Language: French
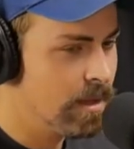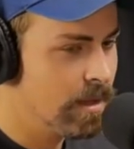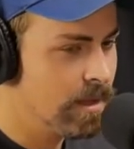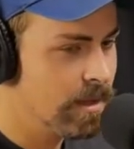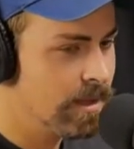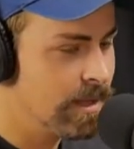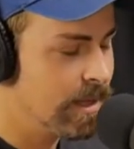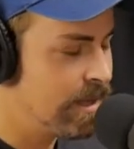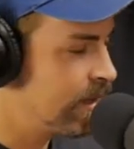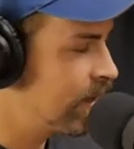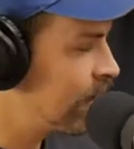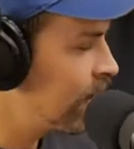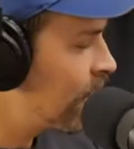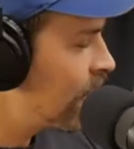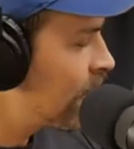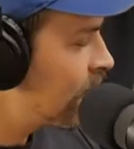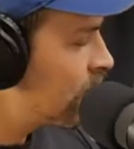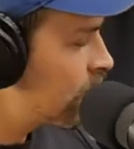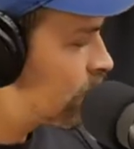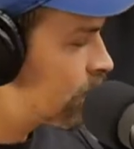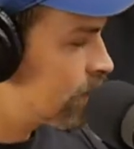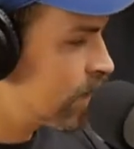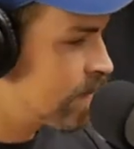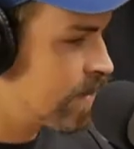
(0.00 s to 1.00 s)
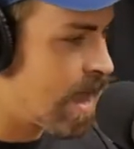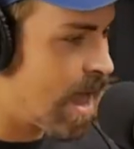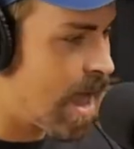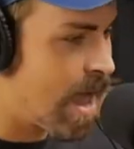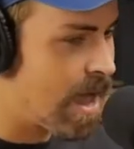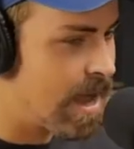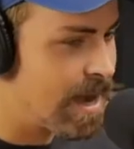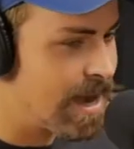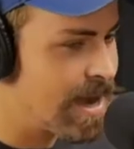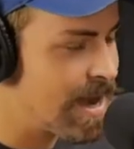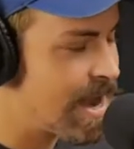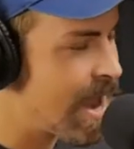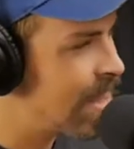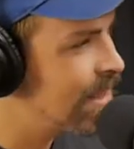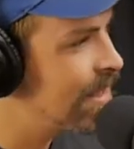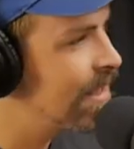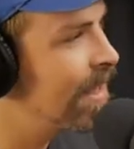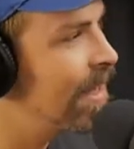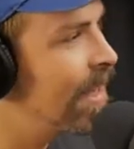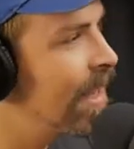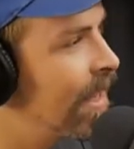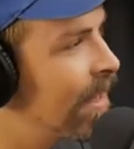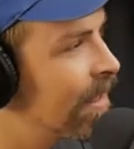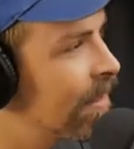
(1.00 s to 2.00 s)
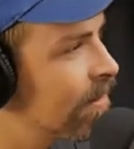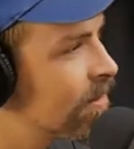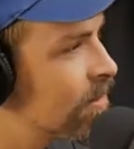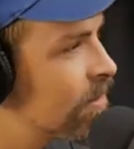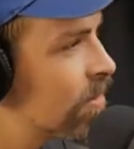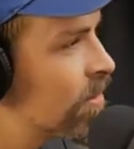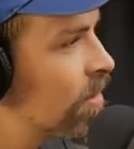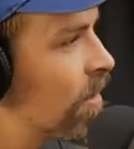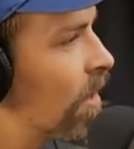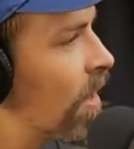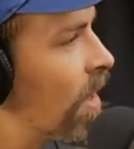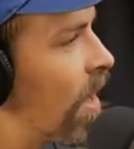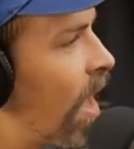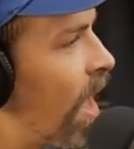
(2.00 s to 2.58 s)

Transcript: qui était dans l'ADN